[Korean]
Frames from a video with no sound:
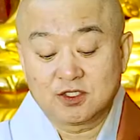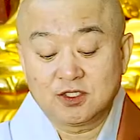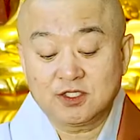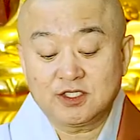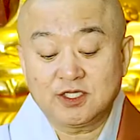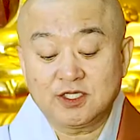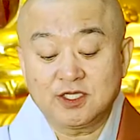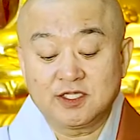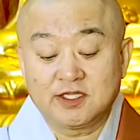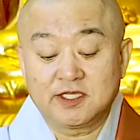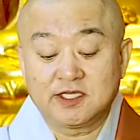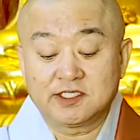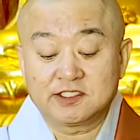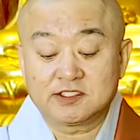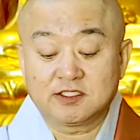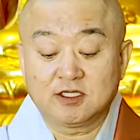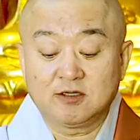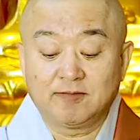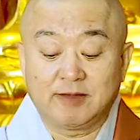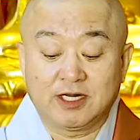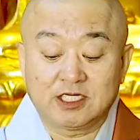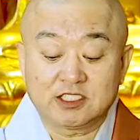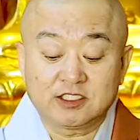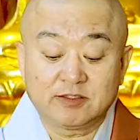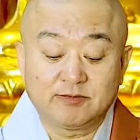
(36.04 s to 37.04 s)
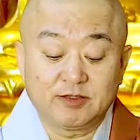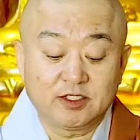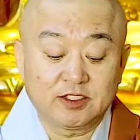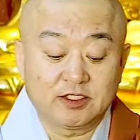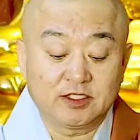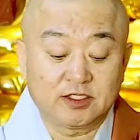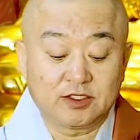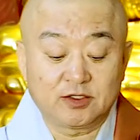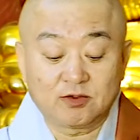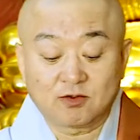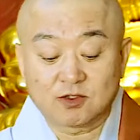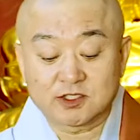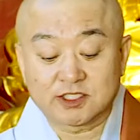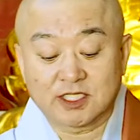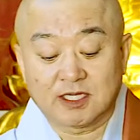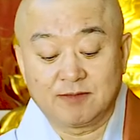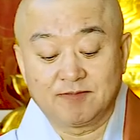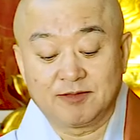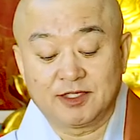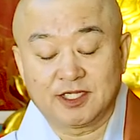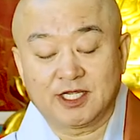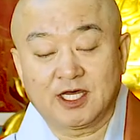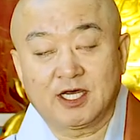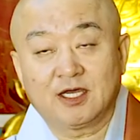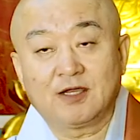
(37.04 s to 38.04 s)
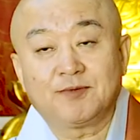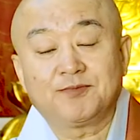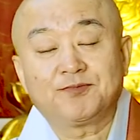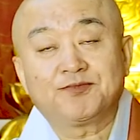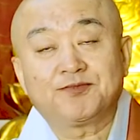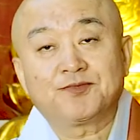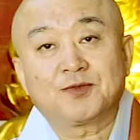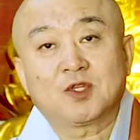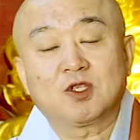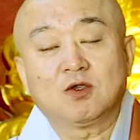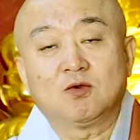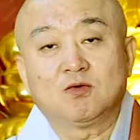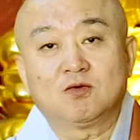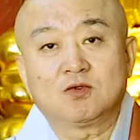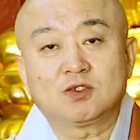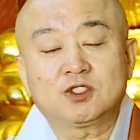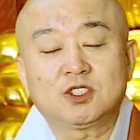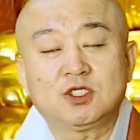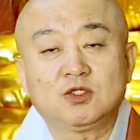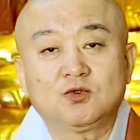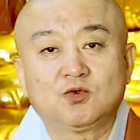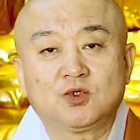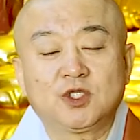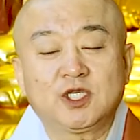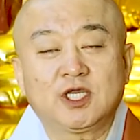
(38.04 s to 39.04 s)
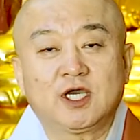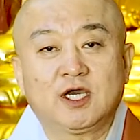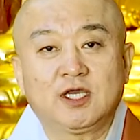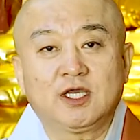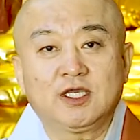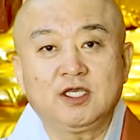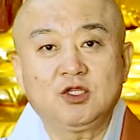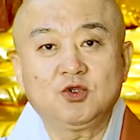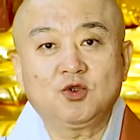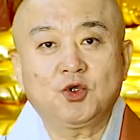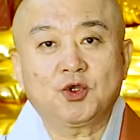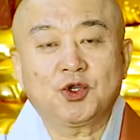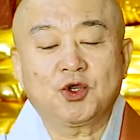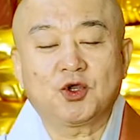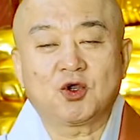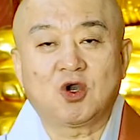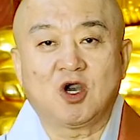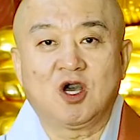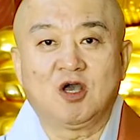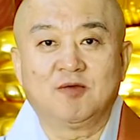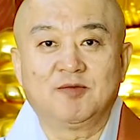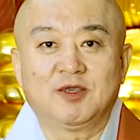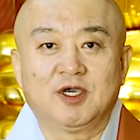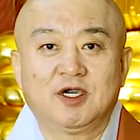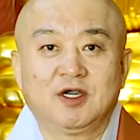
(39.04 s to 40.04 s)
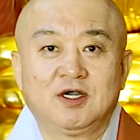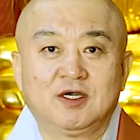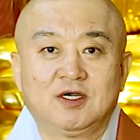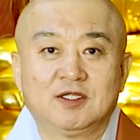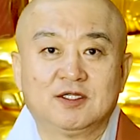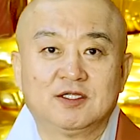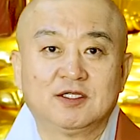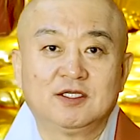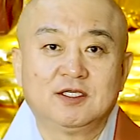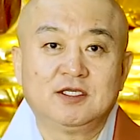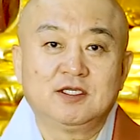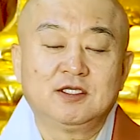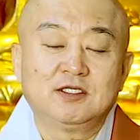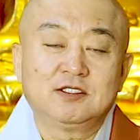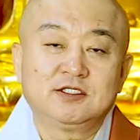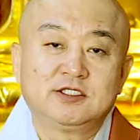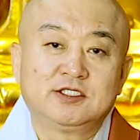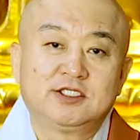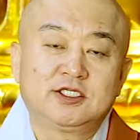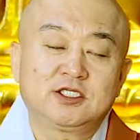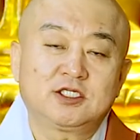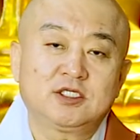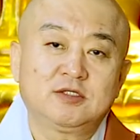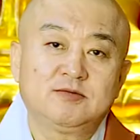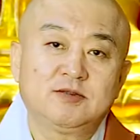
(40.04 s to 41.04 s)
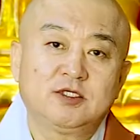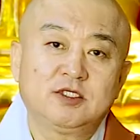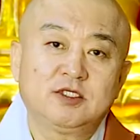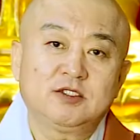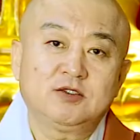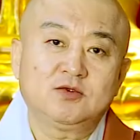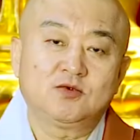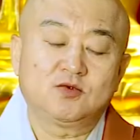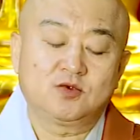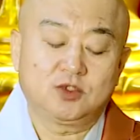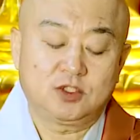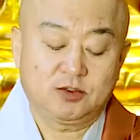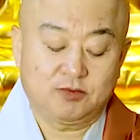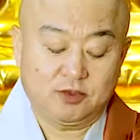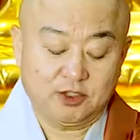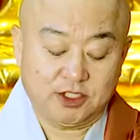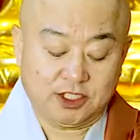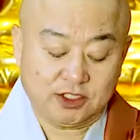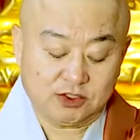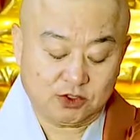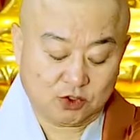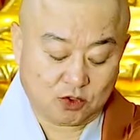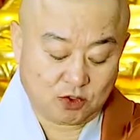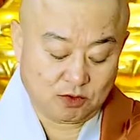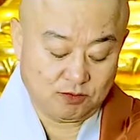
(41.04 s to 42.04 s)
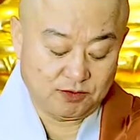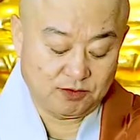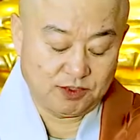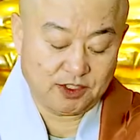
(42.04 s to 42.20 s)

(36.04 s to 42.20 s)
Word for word: 거기에 대해서 말씀을 드리고자 합니다. 우선 우리가 인도라고 하면 지금은 우리보다 조금